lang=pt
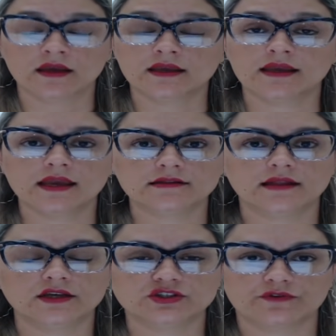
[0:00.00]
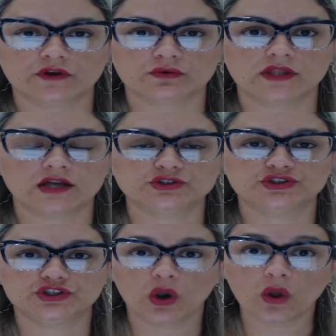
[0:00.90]
Quem tem dificuldade
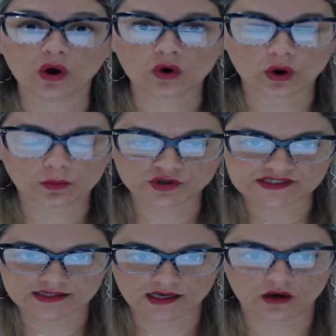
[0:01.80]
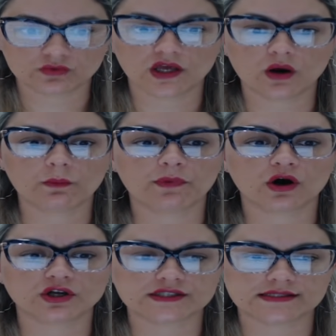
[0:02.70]
de locomoção não
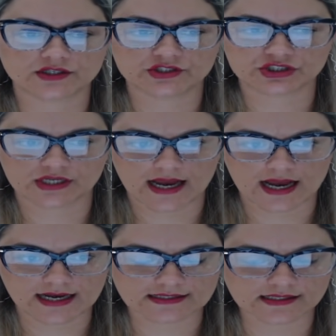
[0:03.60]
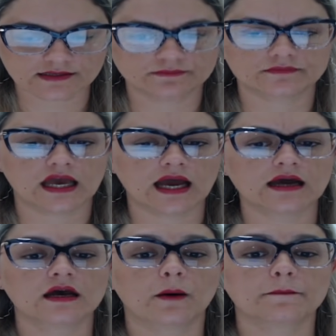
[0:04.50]
pode sair de casa,
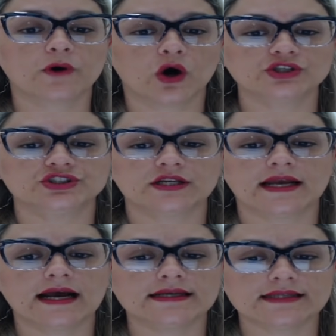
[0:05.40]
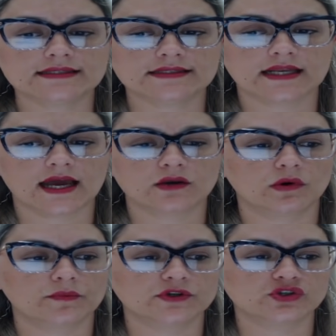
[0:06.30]
tá? Pode cadastrar
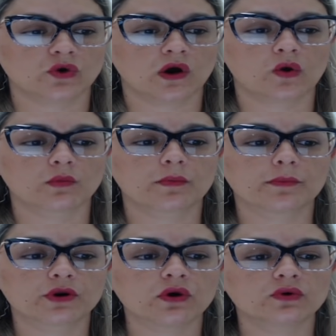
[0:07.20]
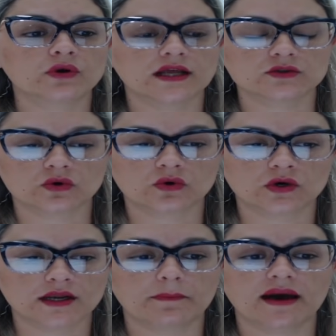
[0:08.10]
uma pessoa como
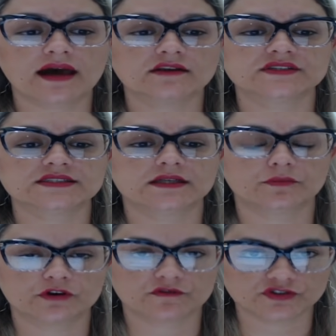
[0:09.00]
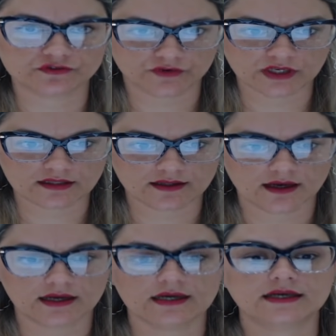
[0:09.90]
procuradora para fazer a prova de
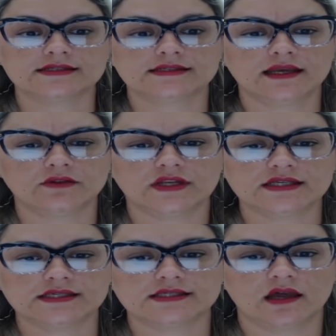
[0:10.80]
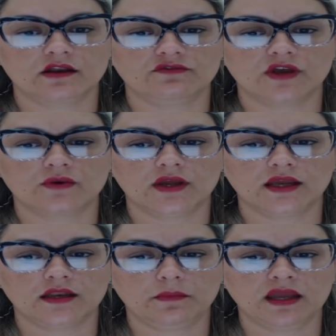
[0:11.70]
vida, sendo necessário enviar o
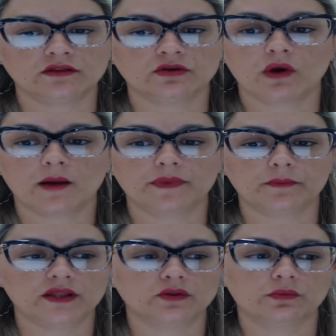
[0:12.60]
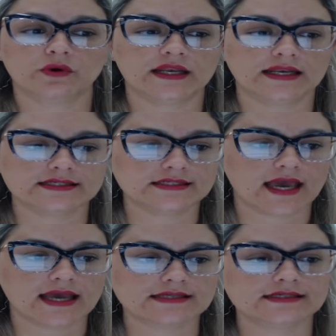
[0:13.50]
requerimento no app do meu
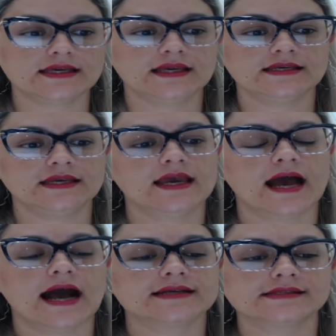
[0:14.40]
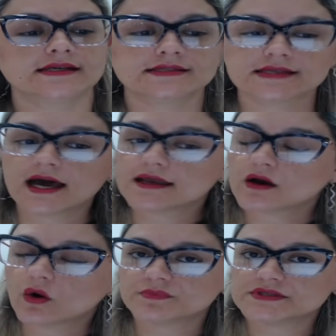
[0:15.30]
INSS e acessar
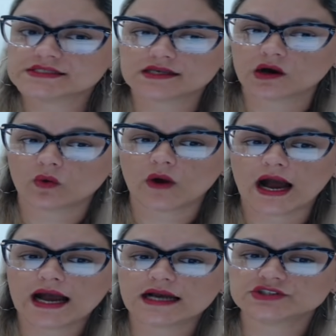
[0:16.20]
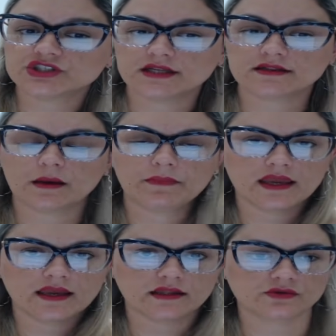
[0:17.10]
a opção
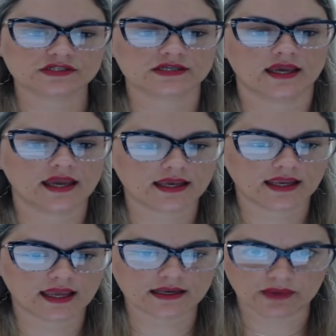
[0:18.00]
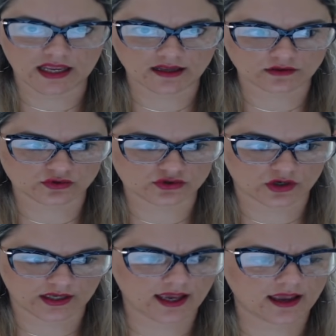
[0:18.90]
Agendamentos Requerimentos,
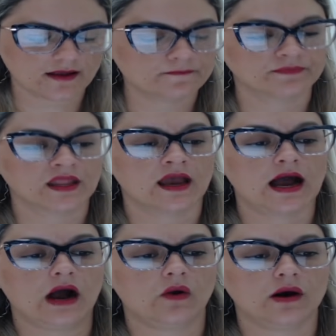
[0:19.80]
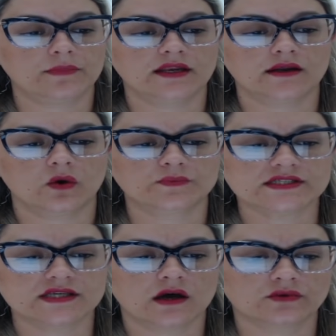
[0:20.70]
ok? Ao abrir a
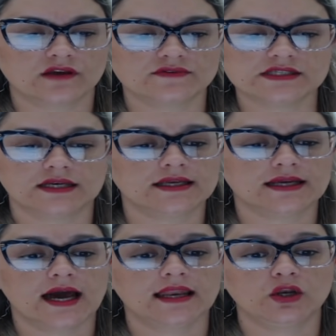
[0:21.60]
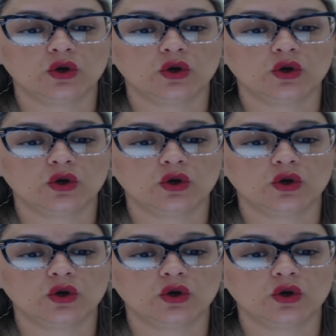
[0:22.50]
opção, deve-se clicar em